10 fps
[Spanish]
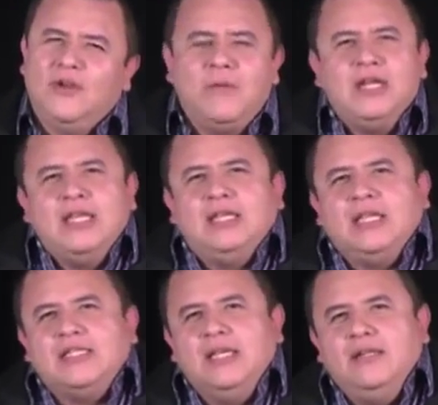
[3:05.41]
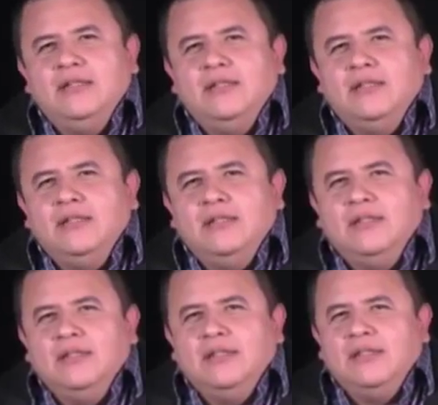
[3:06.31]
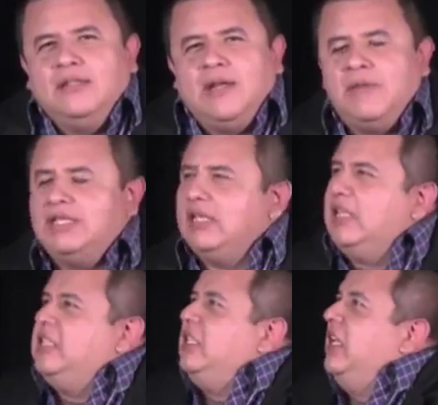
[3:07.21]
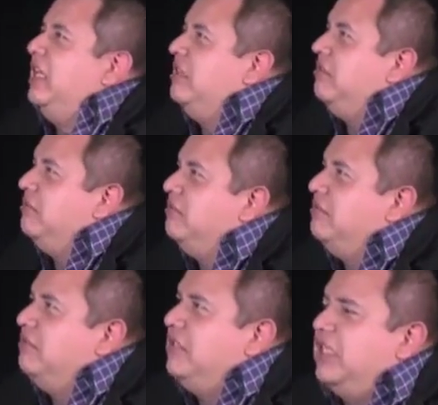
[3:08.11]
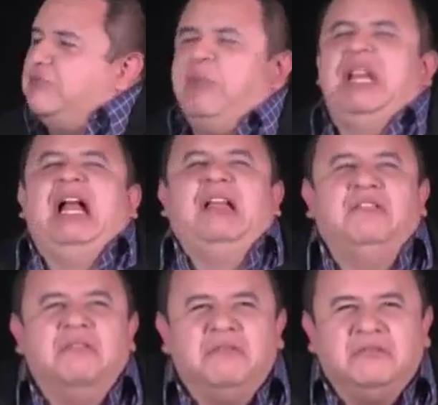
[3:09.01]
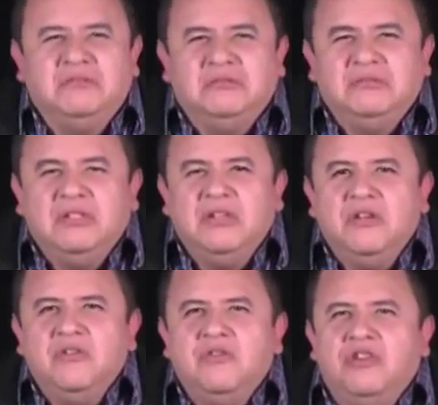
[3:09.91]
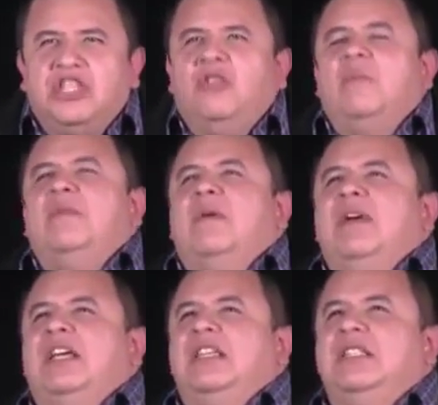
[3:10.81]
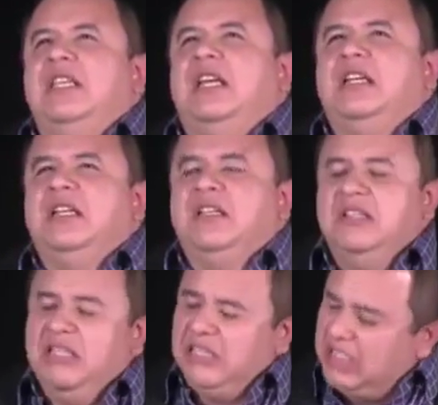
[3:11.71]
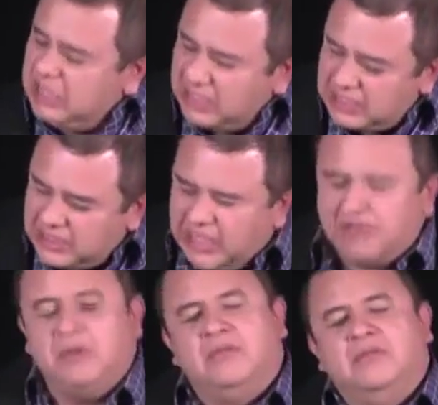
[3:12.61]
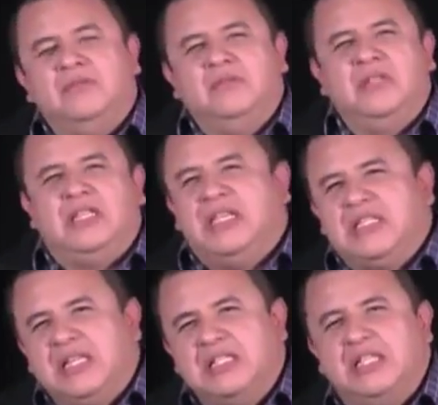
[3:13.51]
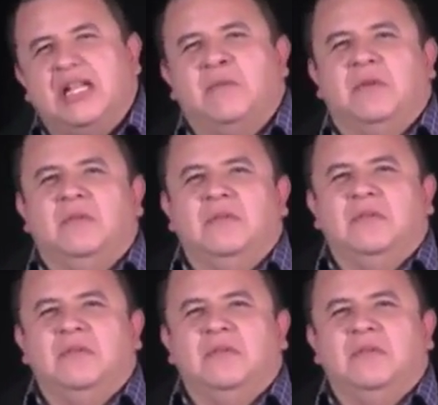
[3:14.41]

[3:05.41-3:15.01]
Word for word: No había nada que hacer. Nada más creciendo, esperando, oyendo a mi mamá que decía, ¿de quién será este cabrón? ¿De quién será este cabrón?